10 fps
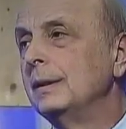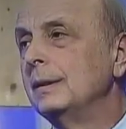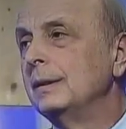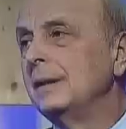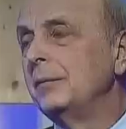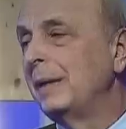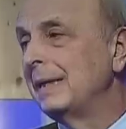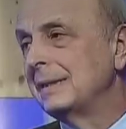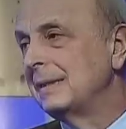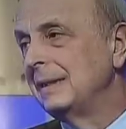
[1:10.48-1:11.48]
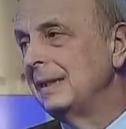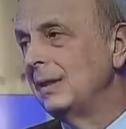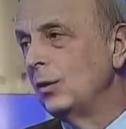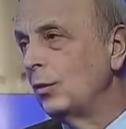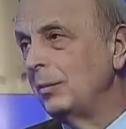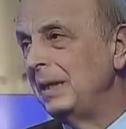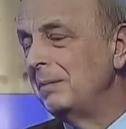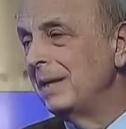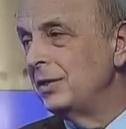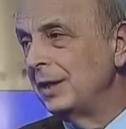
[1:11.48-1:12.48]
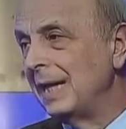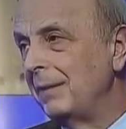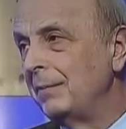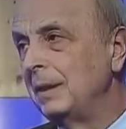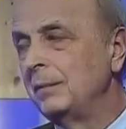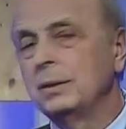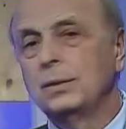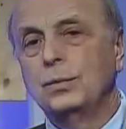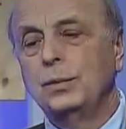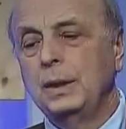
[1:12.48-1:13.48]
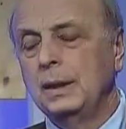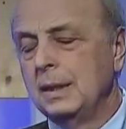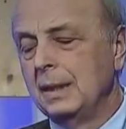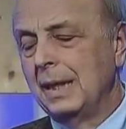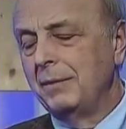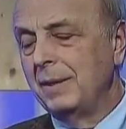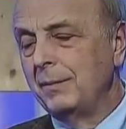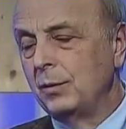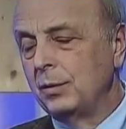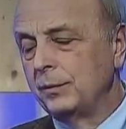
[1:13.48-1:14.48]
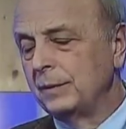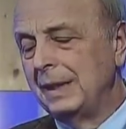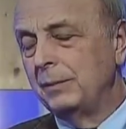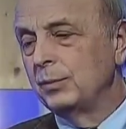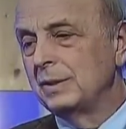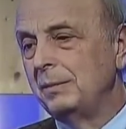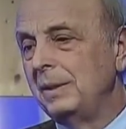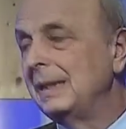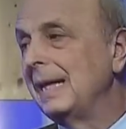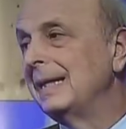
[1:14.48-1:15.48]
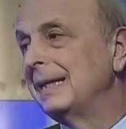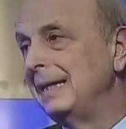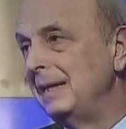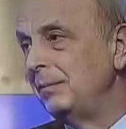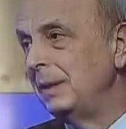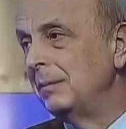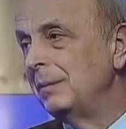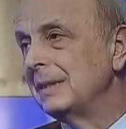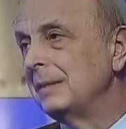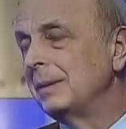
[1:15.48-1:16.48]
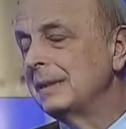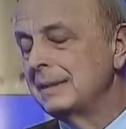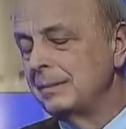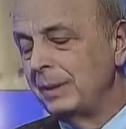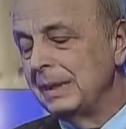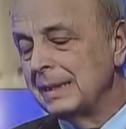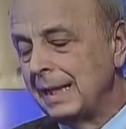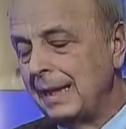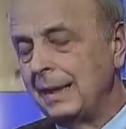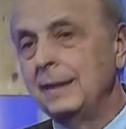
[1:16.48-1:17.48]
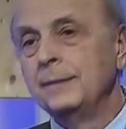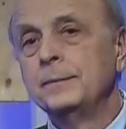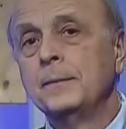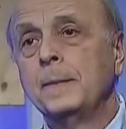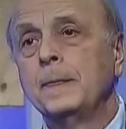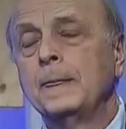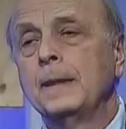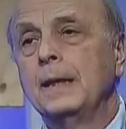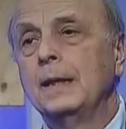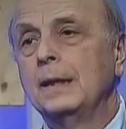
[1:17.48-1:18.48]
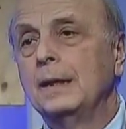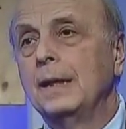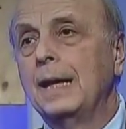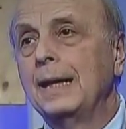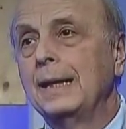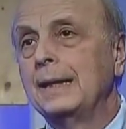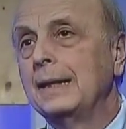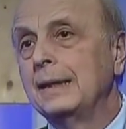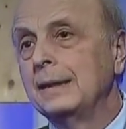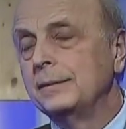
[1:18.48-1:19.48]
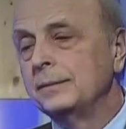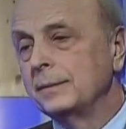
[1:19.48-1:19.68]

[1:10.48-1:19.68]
eh, dei passi enormi, inimmaginabili, per cui abbiamo delle possibilità incredibili, basti pensare alla,